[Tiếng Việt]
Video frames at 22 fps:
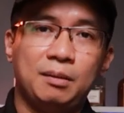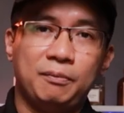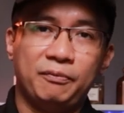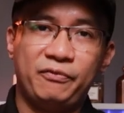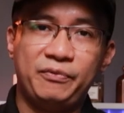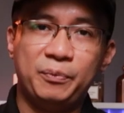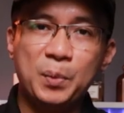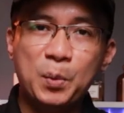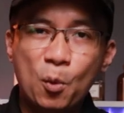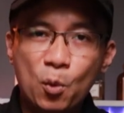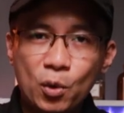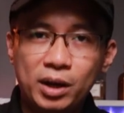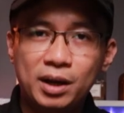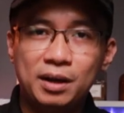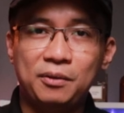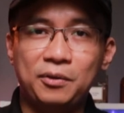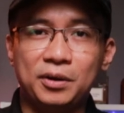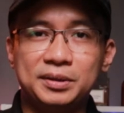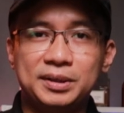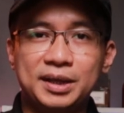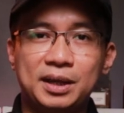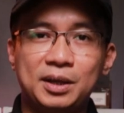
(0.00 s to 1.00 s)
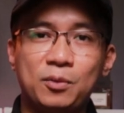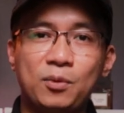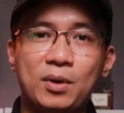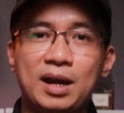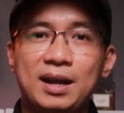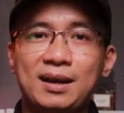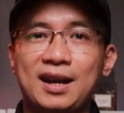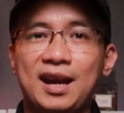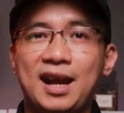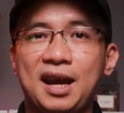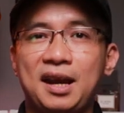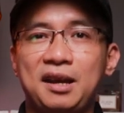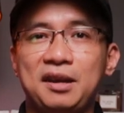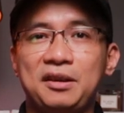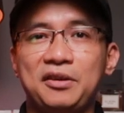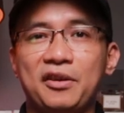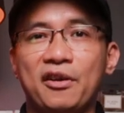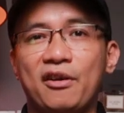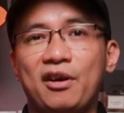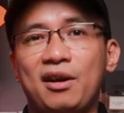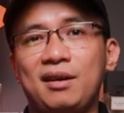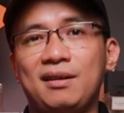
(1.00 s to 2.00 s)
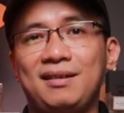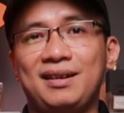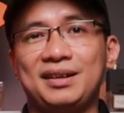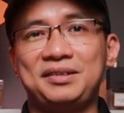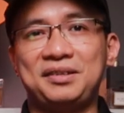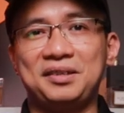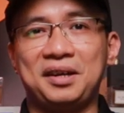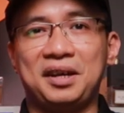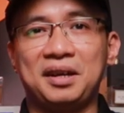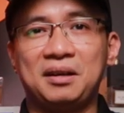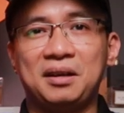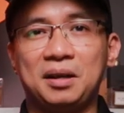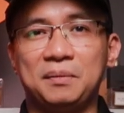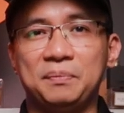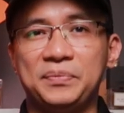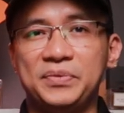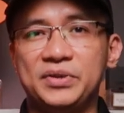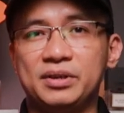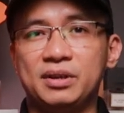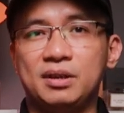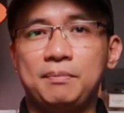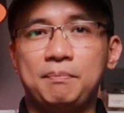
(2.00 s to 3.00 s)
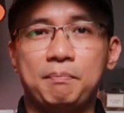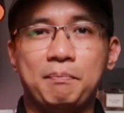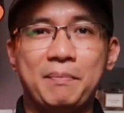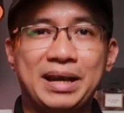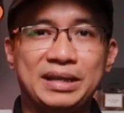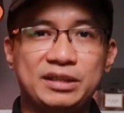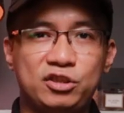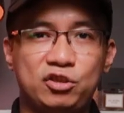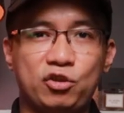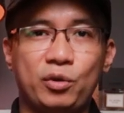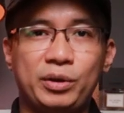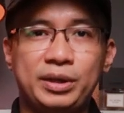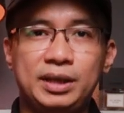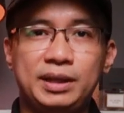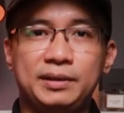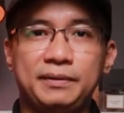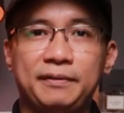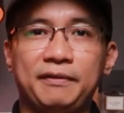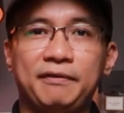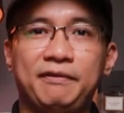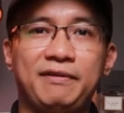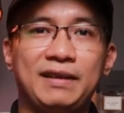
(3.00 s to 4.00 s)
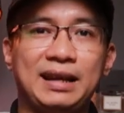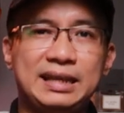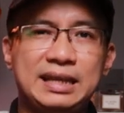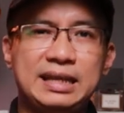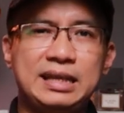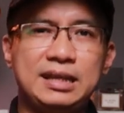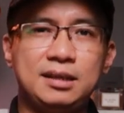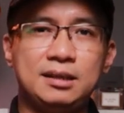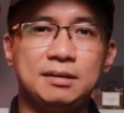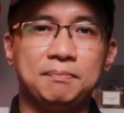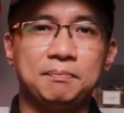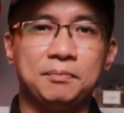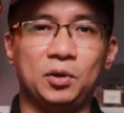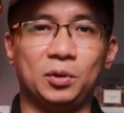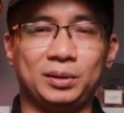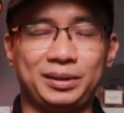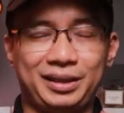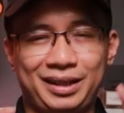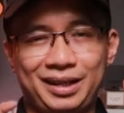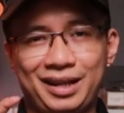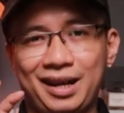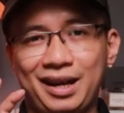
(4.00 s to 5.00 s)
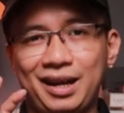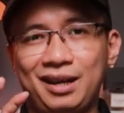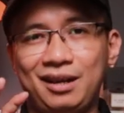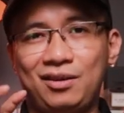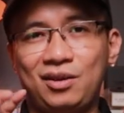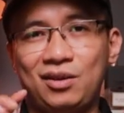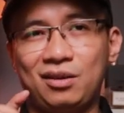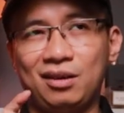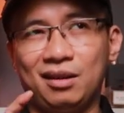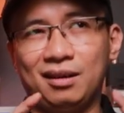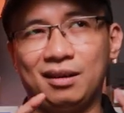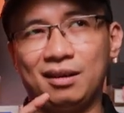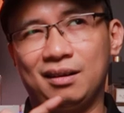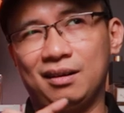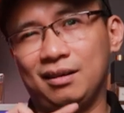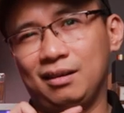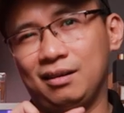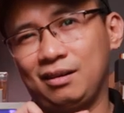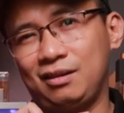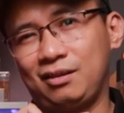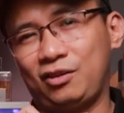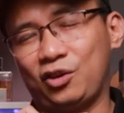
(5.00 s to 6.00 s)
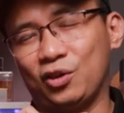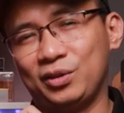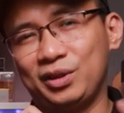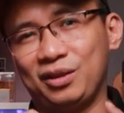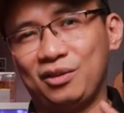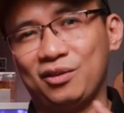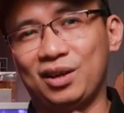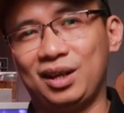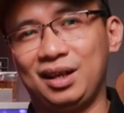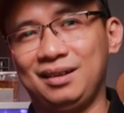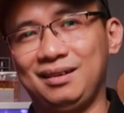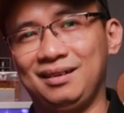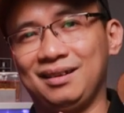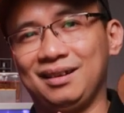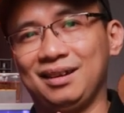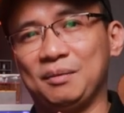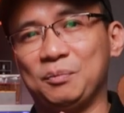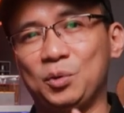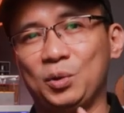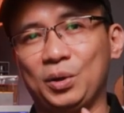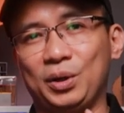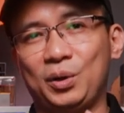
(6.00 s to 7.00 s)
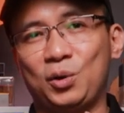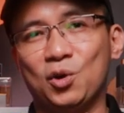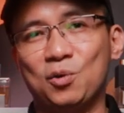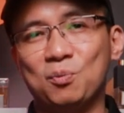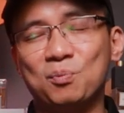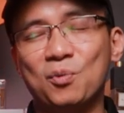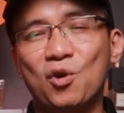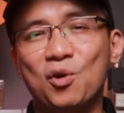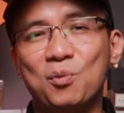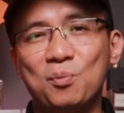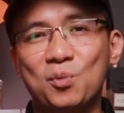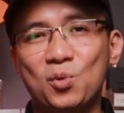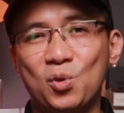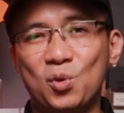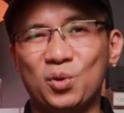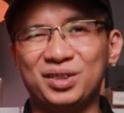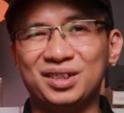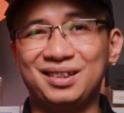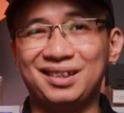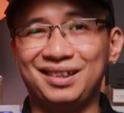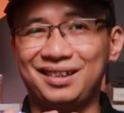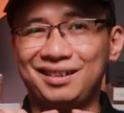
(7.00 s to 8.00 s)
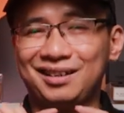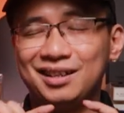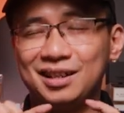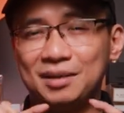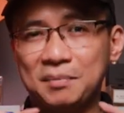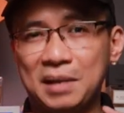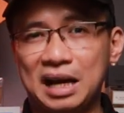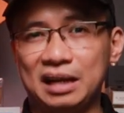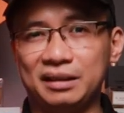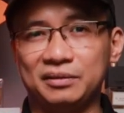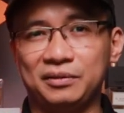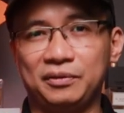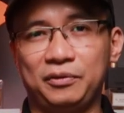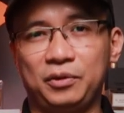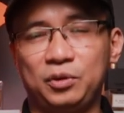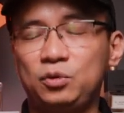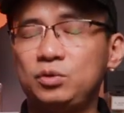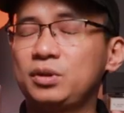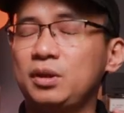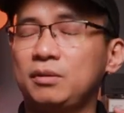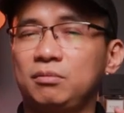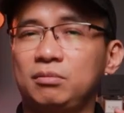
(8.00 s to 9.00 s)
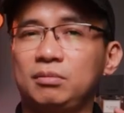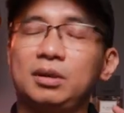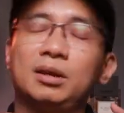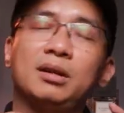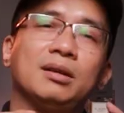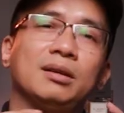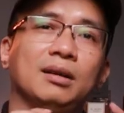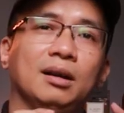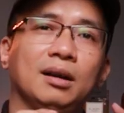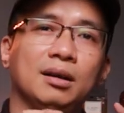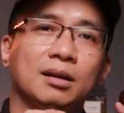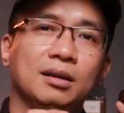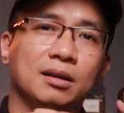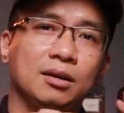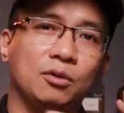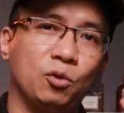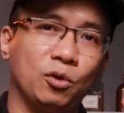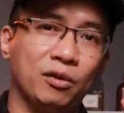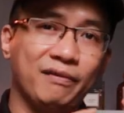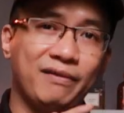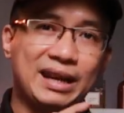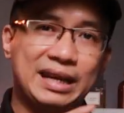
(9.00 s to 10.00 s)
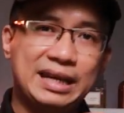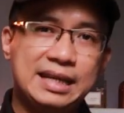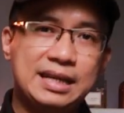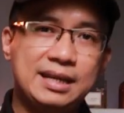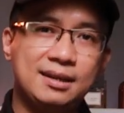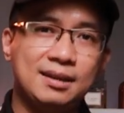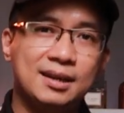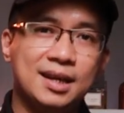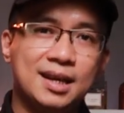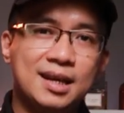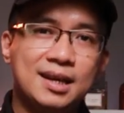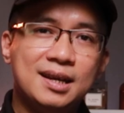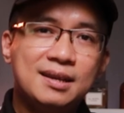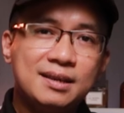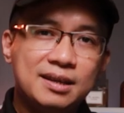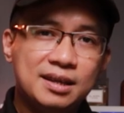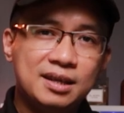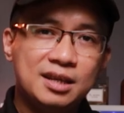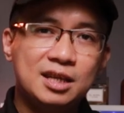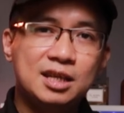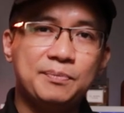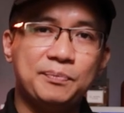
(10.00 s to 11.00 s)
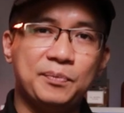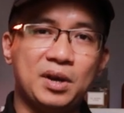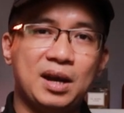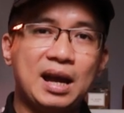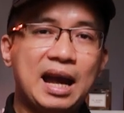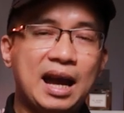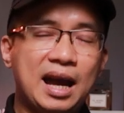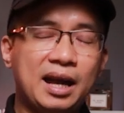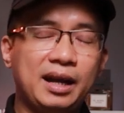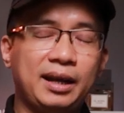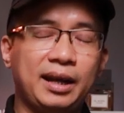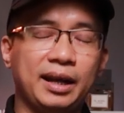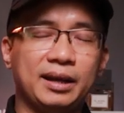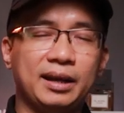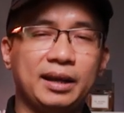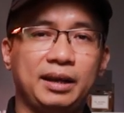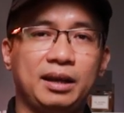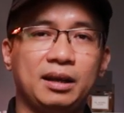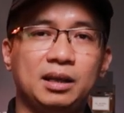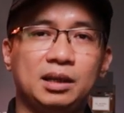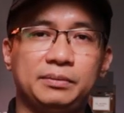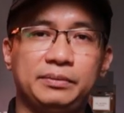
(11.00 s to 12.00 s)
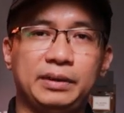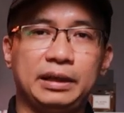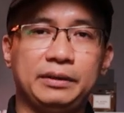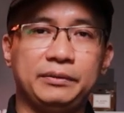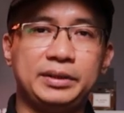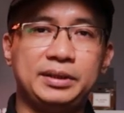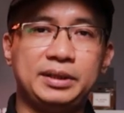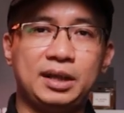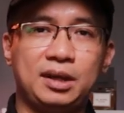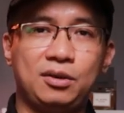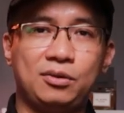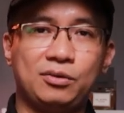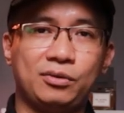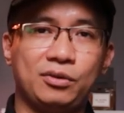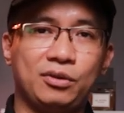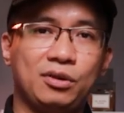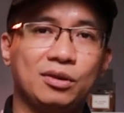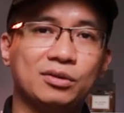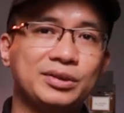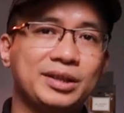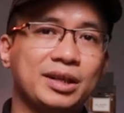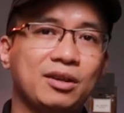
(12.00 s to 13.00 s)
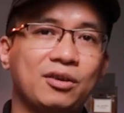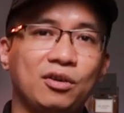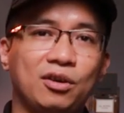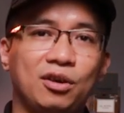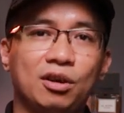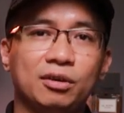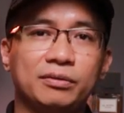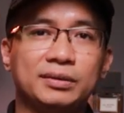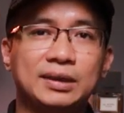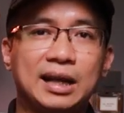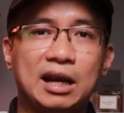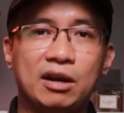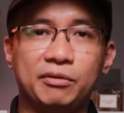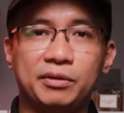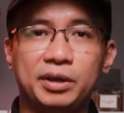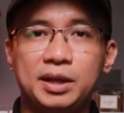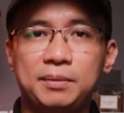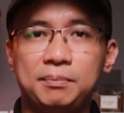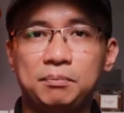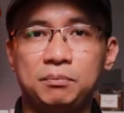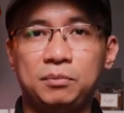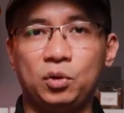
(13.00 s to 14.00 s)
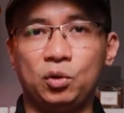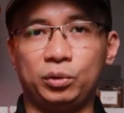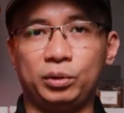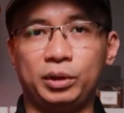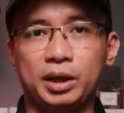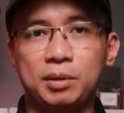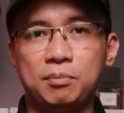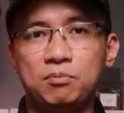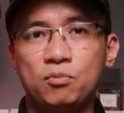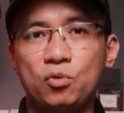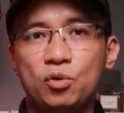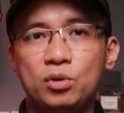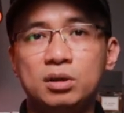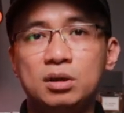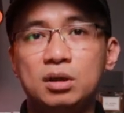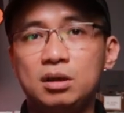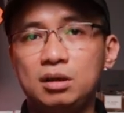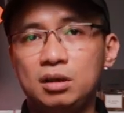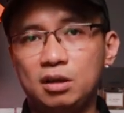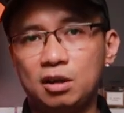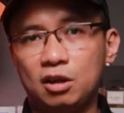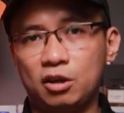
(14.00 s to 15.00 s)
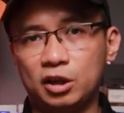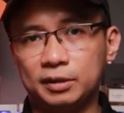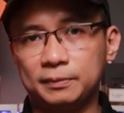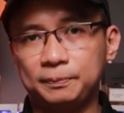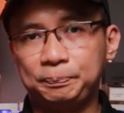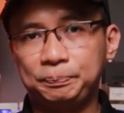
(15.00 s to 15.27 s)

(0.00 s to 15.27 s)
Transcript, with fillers: Mùi hương của chai nước hoa này đó là sự kết hợp giữa benzoin, vanille, một cái uh, có thể gọi là một cái combo mùi rất là cơ bản trong uh, của vanille. Khi mà hai cái này kết hợp lại với nhau nó sẽ có tạo nên một cái mùi hương ngọt